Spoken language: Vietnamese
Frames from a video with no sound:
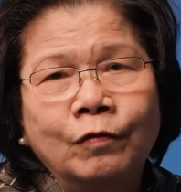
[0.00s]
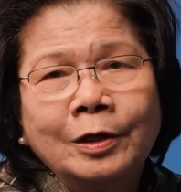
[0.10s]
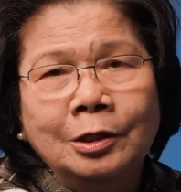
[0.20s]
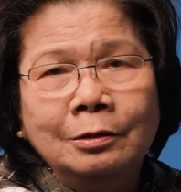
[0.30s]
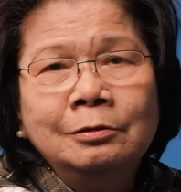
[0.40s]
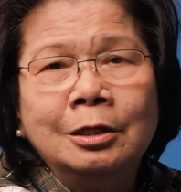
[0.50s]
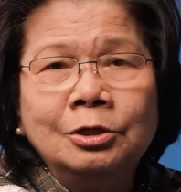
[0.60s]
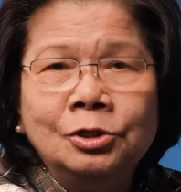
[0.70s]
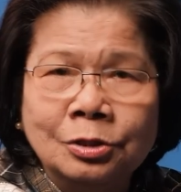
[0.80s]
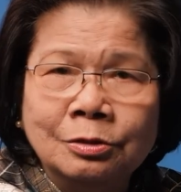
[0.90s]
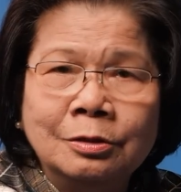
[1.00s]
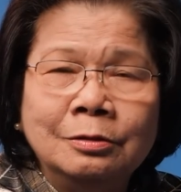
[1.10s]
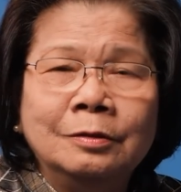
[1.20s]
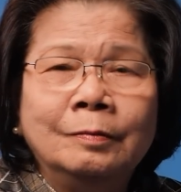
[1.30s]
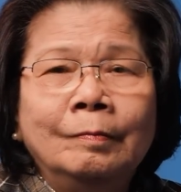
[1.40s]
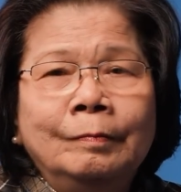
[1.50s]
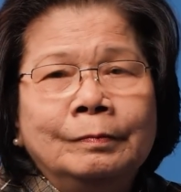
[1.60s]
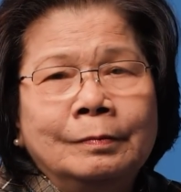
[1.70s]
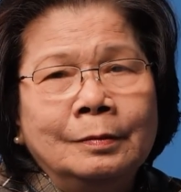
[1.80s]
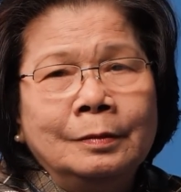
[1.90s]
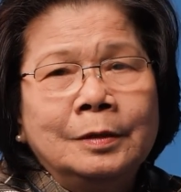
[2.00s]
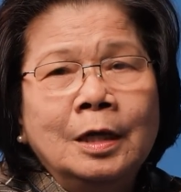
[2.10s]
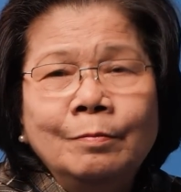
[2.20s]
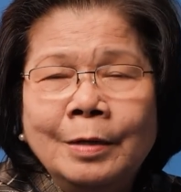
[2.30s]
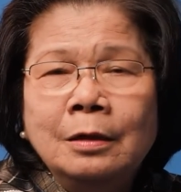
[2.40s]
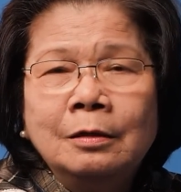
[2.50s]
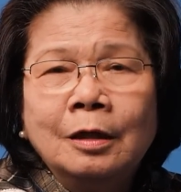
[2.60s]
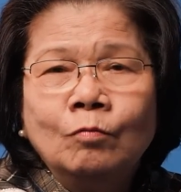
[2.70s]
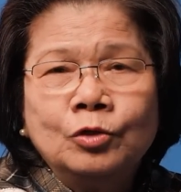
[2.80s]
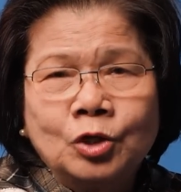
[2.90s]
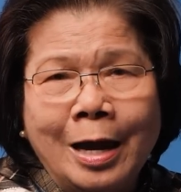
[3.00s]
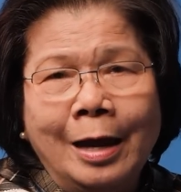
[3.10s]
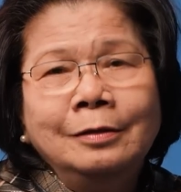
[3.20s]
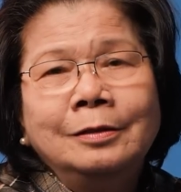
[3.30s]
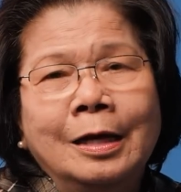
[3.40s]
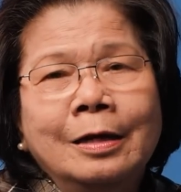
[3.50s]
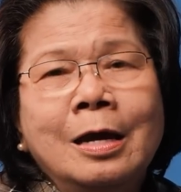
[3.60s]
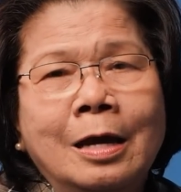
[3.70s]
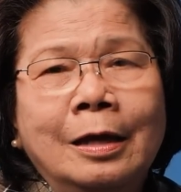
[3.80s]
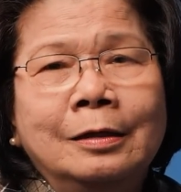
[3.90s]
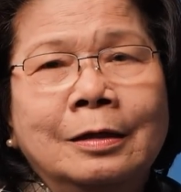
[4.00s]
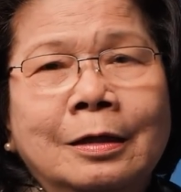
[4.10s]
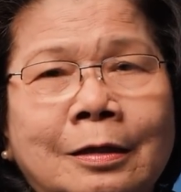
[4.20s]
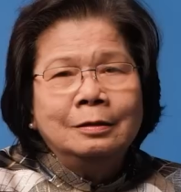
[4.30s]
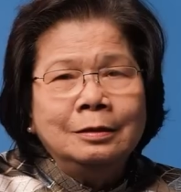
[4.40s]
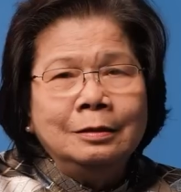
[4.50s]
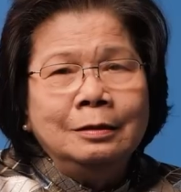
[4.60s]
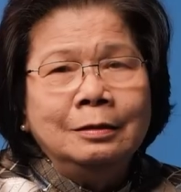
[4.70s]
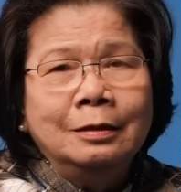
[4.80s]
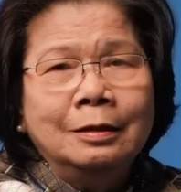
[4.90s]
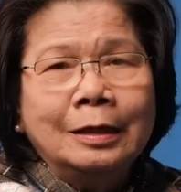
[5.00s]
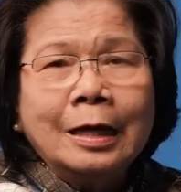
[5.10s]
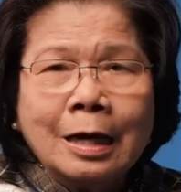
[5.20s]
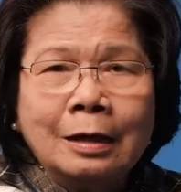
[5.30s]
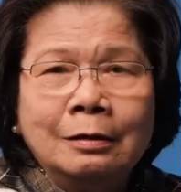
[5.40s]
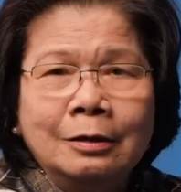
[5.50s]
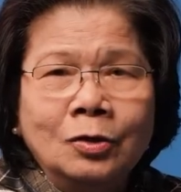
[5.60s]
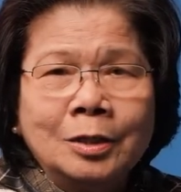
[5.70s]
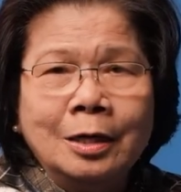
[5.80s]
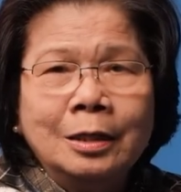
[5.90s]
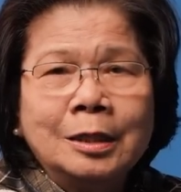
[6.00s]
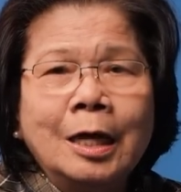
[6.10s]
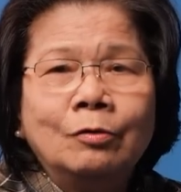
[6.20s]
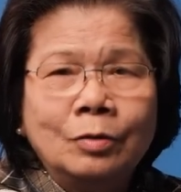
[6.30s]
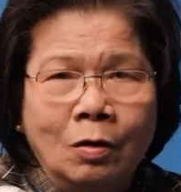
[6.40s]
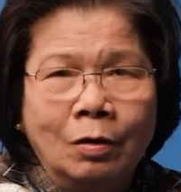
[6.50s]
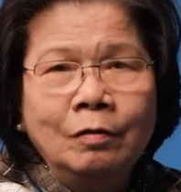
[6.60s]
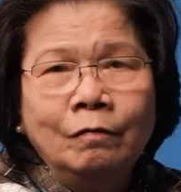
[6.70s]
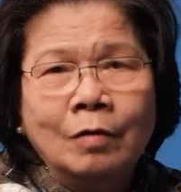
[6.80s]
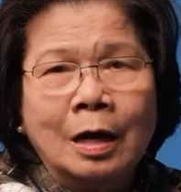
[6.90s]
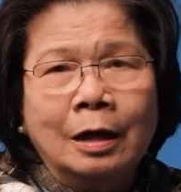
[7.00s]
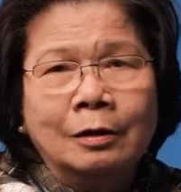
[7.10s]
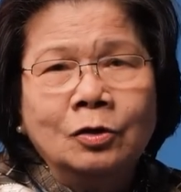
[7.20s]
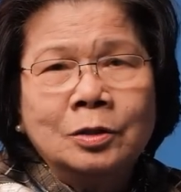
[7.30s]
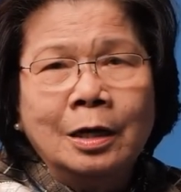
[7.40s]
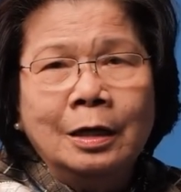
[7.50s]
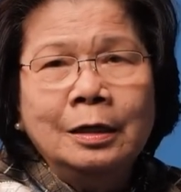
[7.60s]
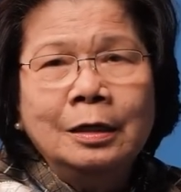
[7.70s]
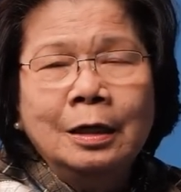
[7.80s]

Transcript: phát triển thị trường ừ, chế biến nông sản chẳng hạn thì các anh có thể theo dõi và có thể